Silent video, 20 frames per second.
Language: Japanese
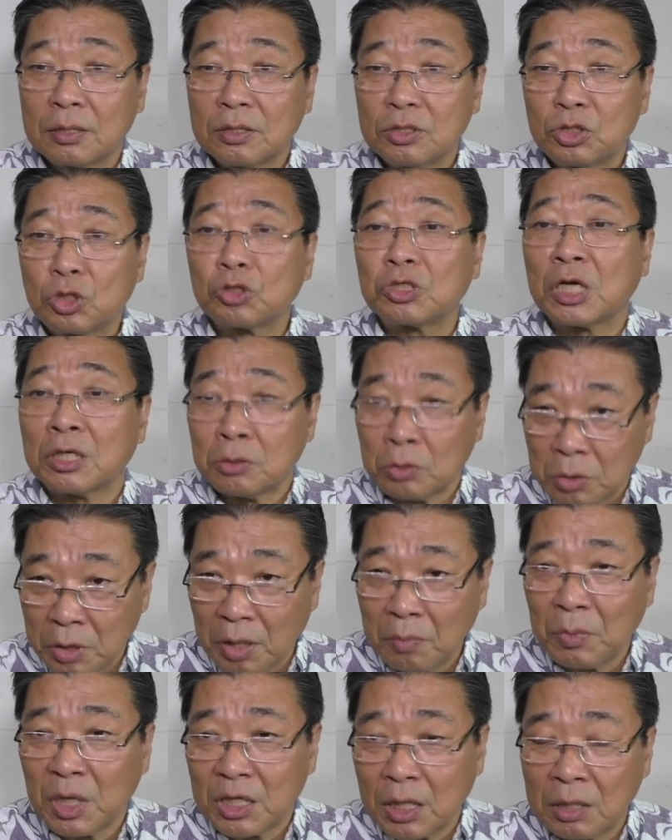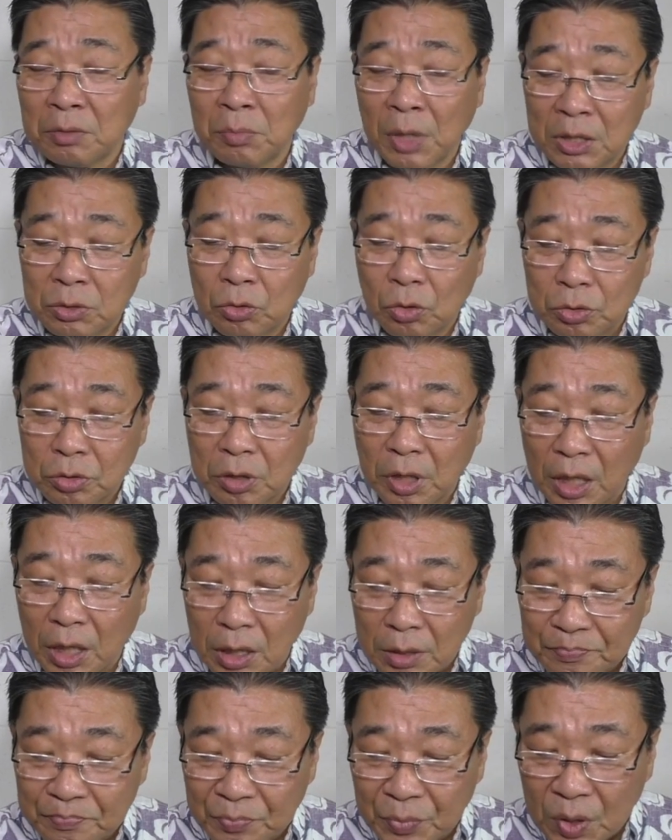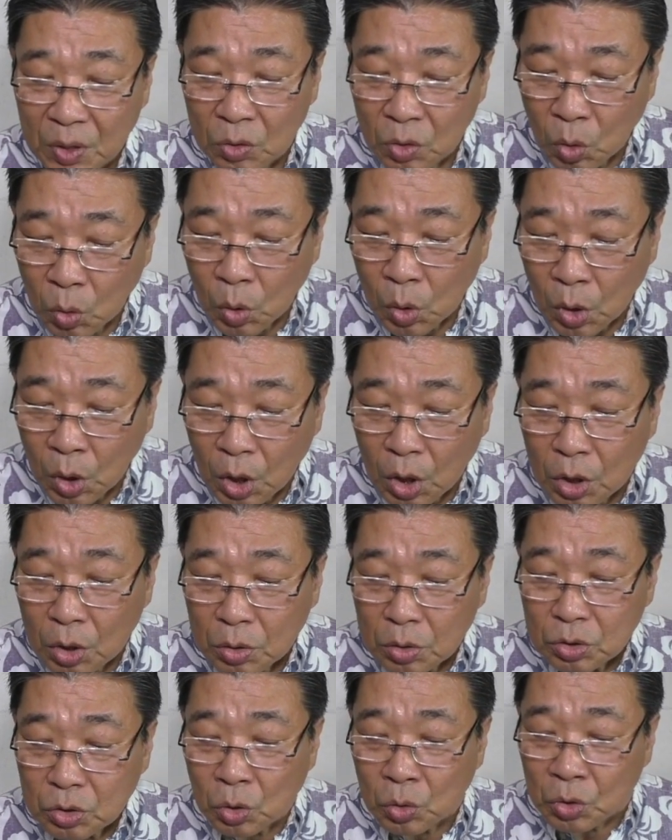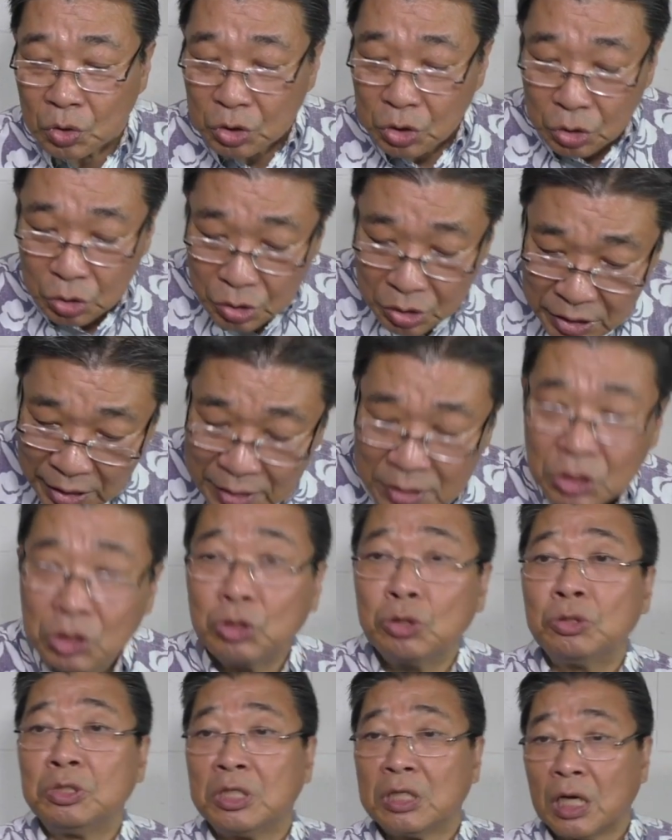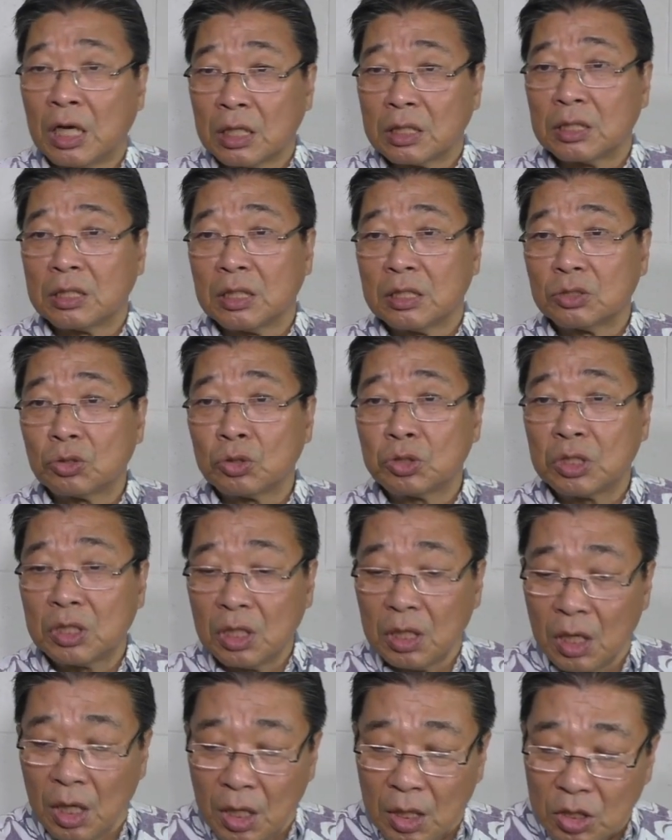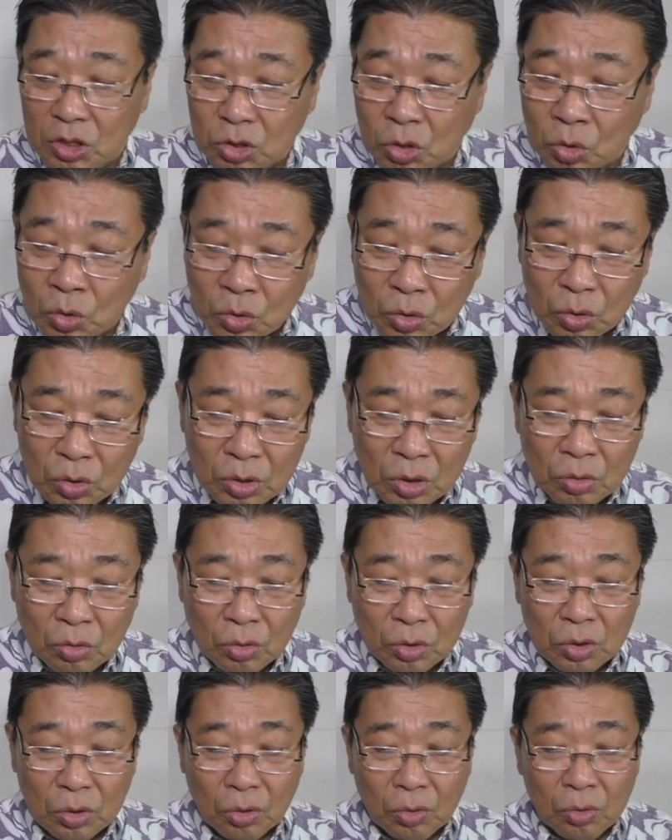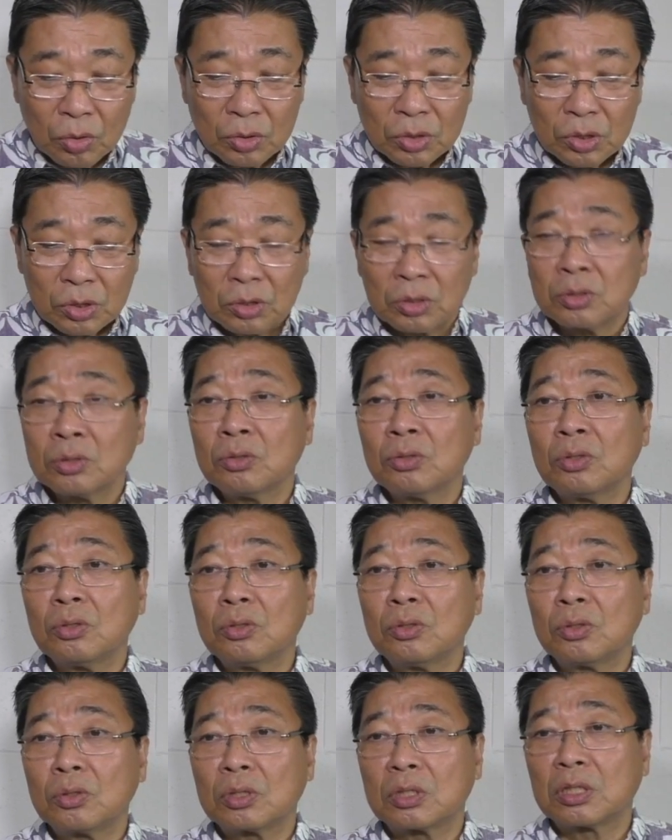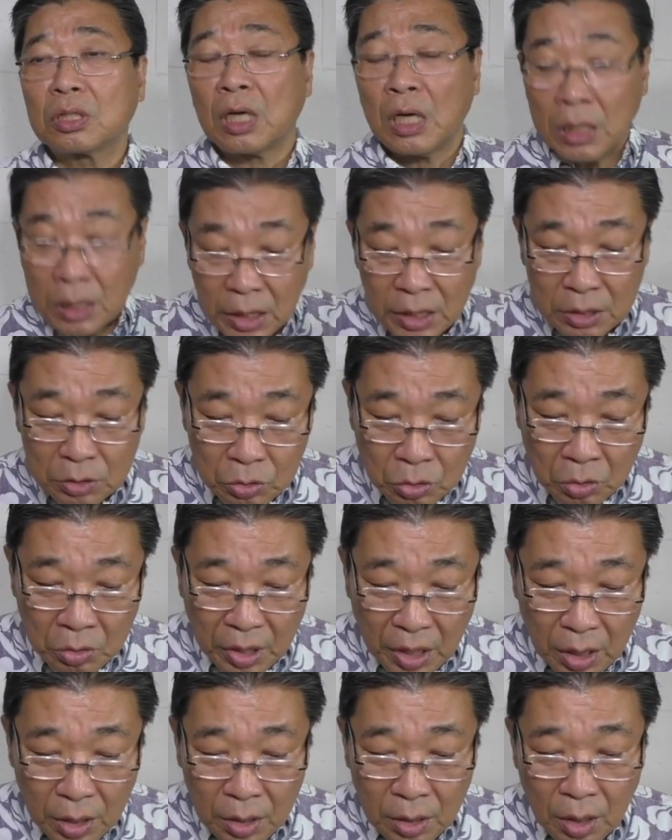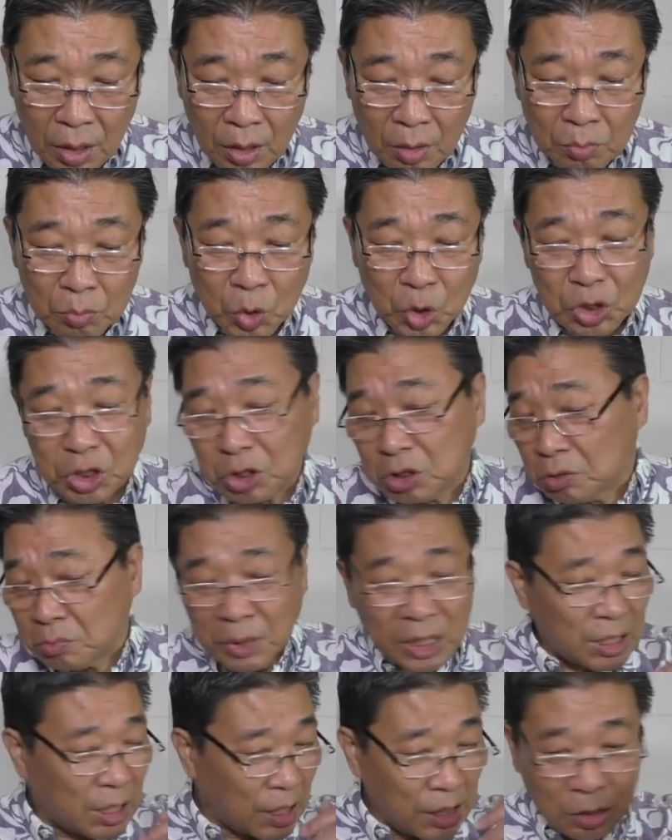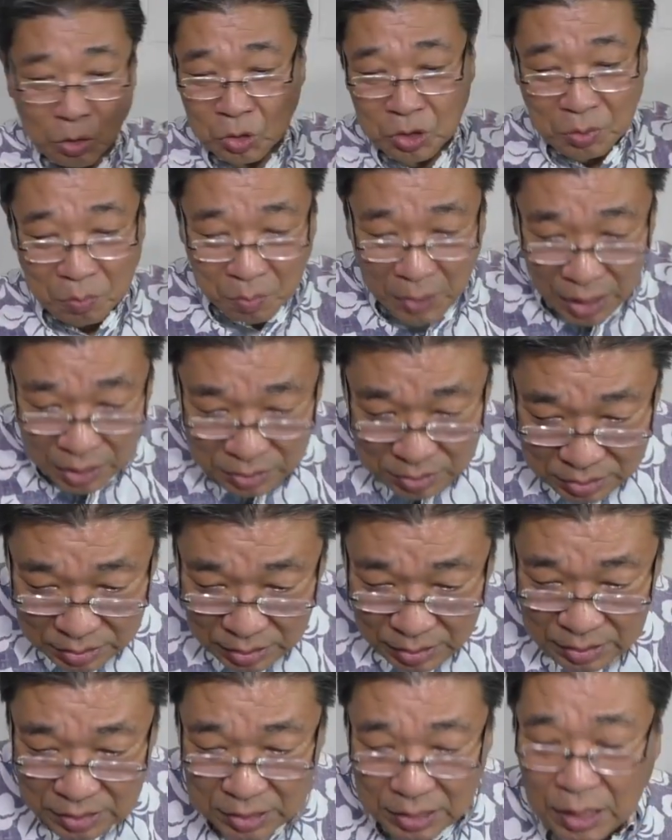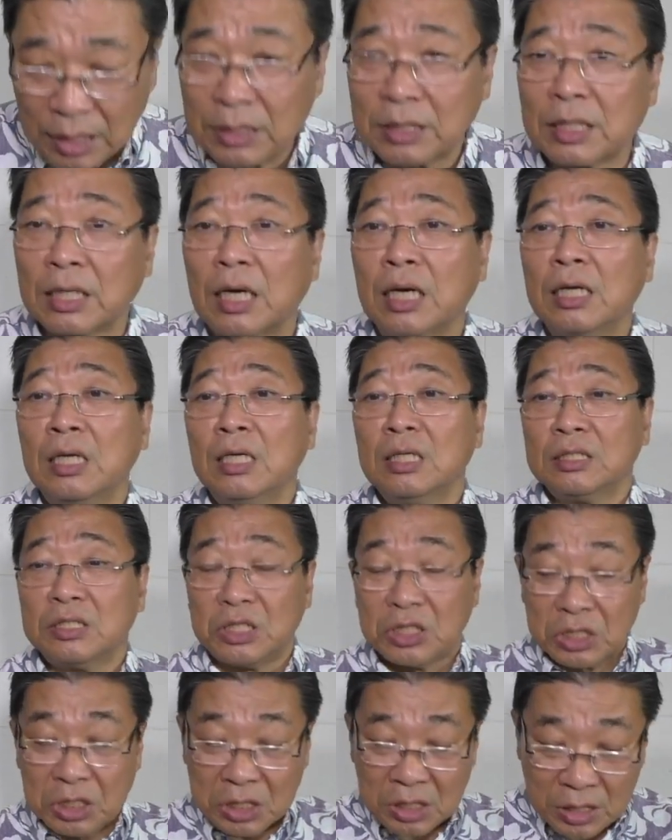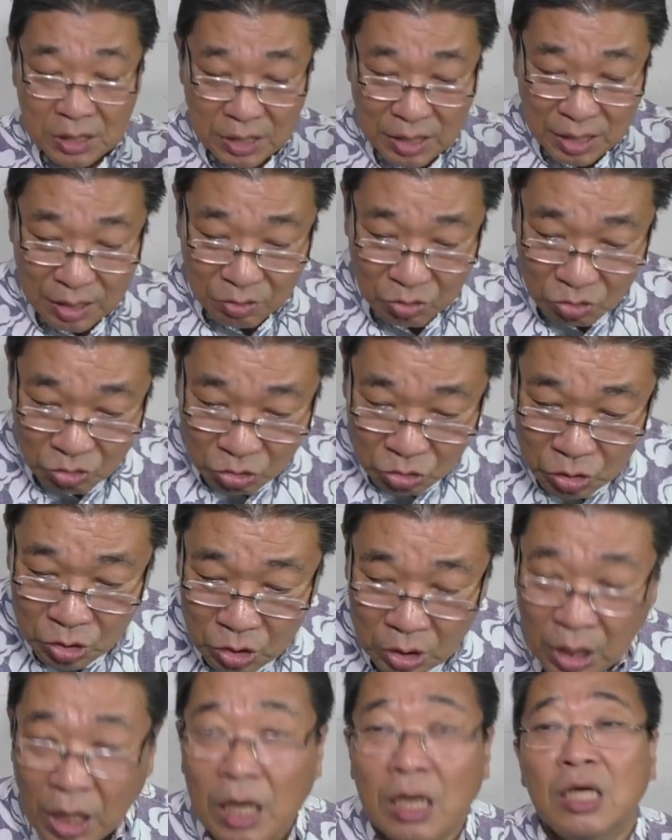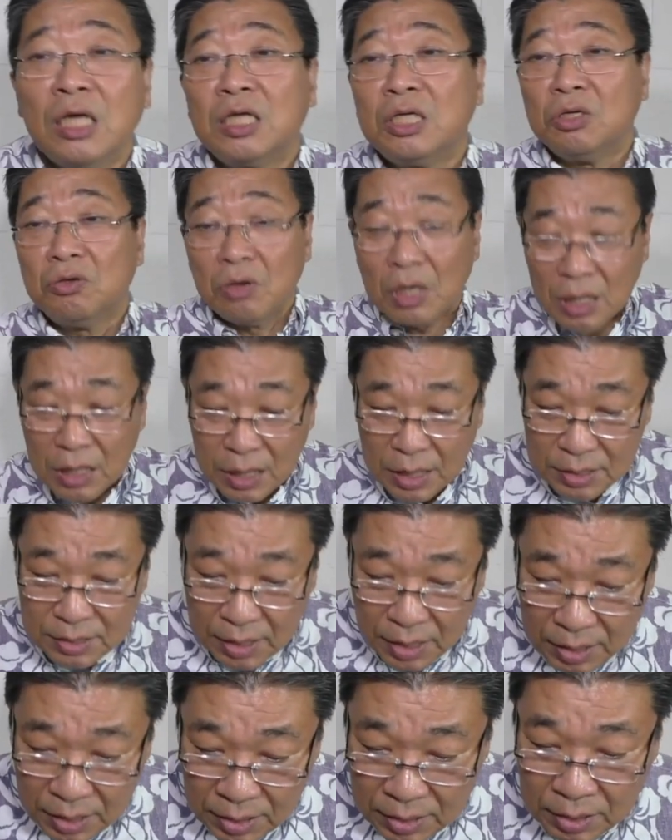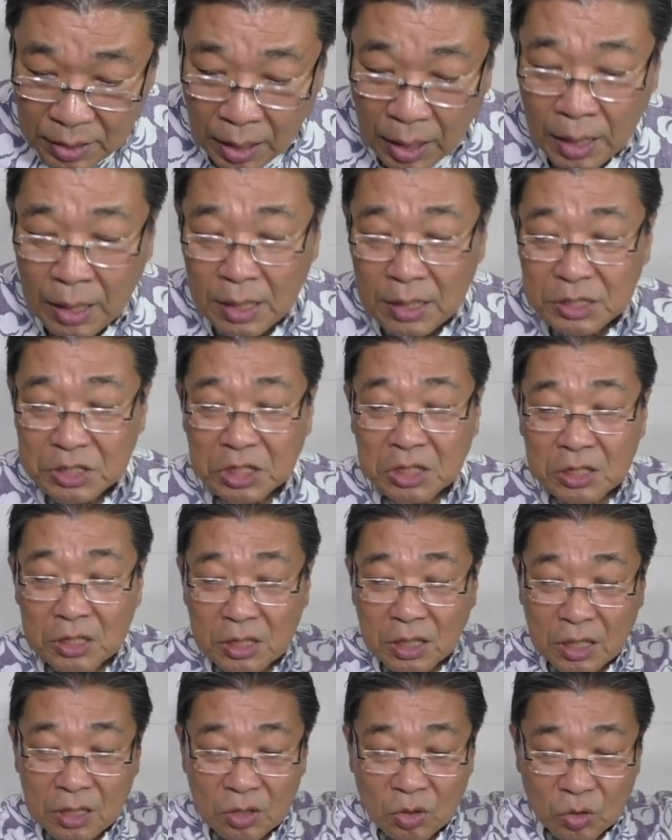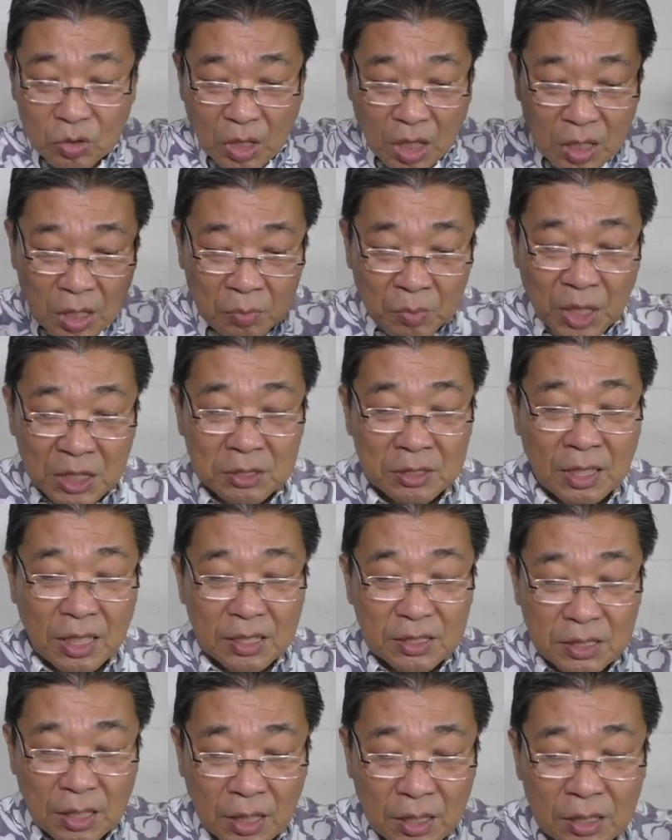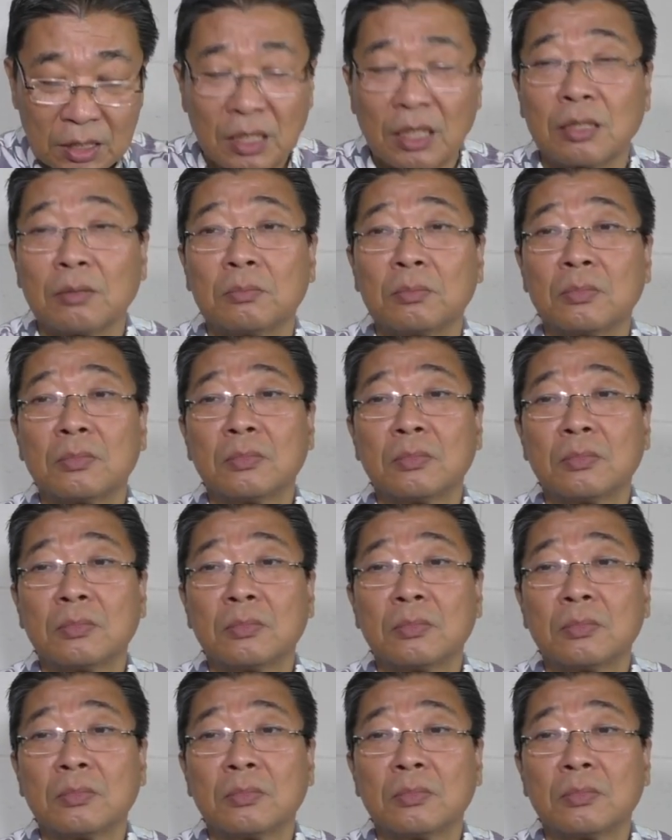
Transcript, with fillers: 著者のね、マタイ・マルコ・ルカのその優先順位があって、そしてその時の様子を考えるとね、もう昼間なのに真っ暗になった、地震が起こった、岩が裂けた、神殿の垂れ幕が裂けた、